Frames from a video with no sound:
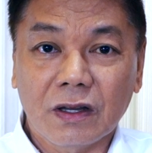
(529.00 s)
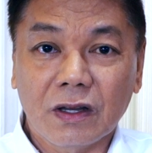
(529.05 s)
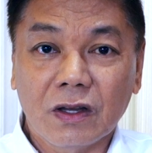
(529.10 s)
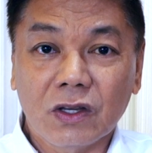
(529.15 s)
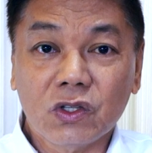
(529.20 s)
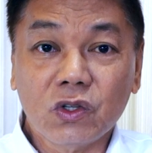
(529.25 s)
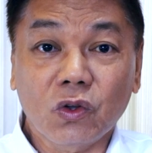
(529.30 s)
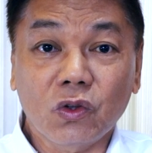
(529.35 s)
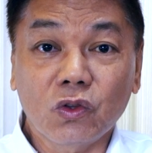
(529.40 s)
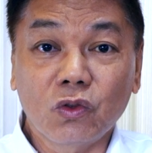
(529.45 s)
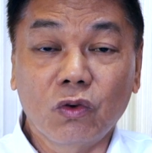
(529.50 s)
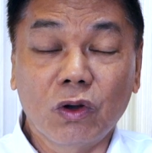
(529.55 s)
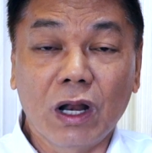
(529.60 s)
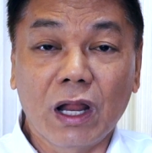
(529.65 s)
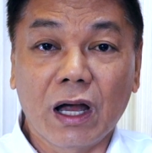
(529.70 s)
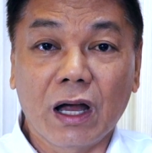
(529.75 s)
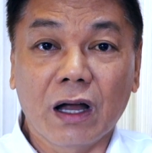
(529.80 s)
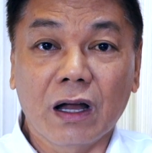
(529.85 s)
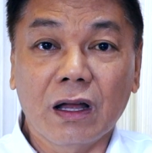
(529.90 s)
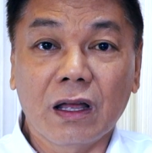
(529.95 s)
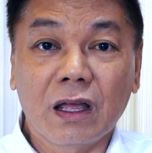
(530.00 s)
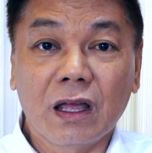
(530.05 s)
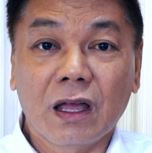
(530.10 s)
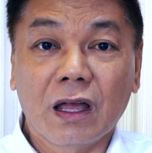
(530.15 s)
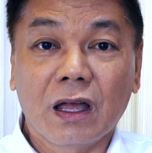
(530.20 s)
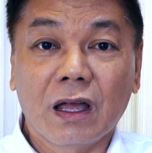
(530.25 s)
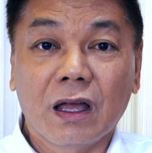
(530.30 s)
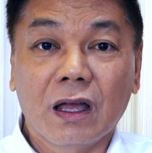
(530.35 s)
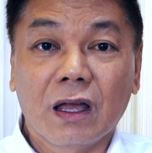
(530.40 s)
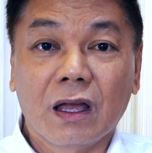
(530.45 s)
sukdo lang,
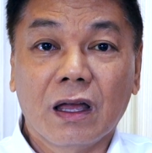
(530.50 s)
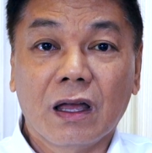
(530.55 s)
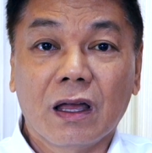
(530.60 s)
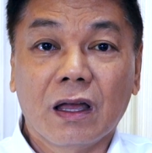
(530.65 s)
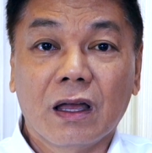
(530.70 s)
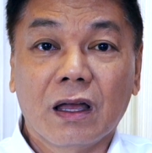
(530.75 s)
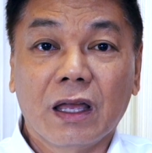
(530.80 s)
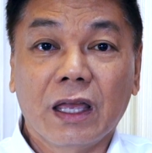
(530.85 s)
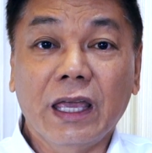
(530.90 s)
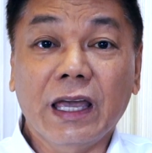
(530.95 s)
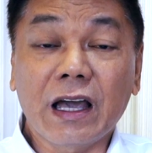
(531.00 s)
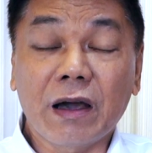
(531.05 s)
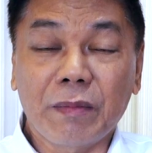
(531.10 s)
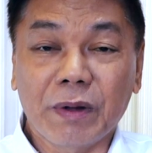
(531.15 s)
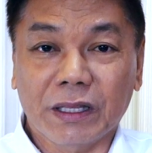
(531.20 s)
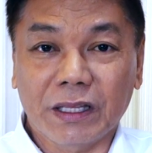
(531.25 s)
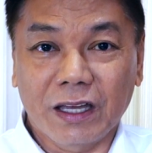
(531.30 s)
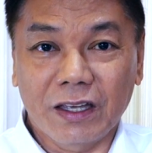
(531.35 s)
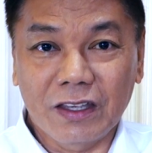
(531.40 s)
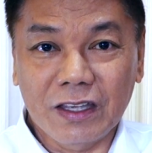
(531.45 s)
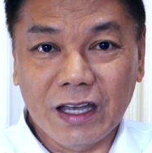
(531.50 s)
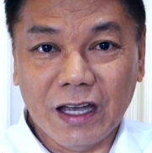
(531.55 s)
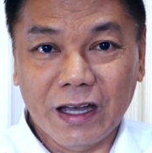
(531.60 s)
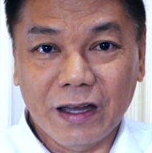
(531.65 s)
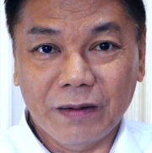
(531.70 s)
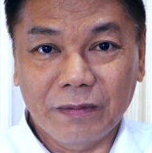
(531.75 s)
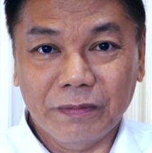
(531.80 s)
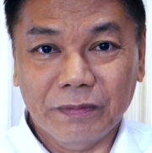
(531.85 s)
ikamatay niya